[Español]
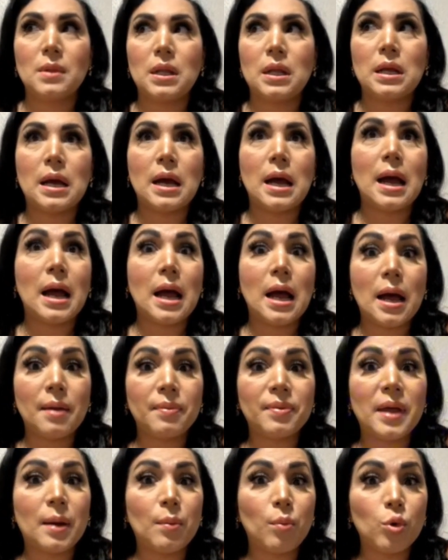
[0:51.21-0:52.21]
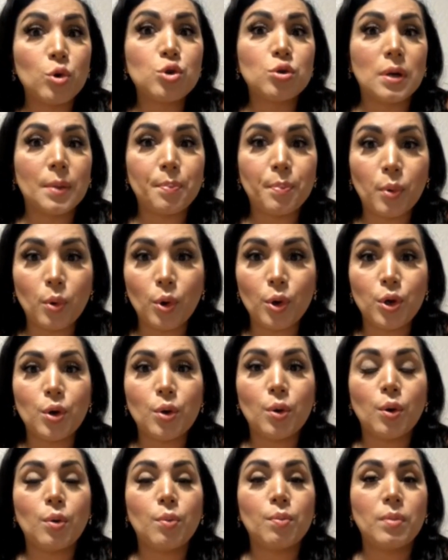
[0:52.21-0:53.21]
Eh, ah, da, mucho
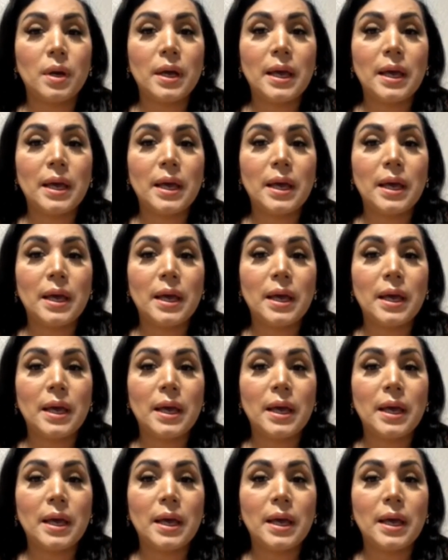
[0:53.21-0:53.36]
apoyo.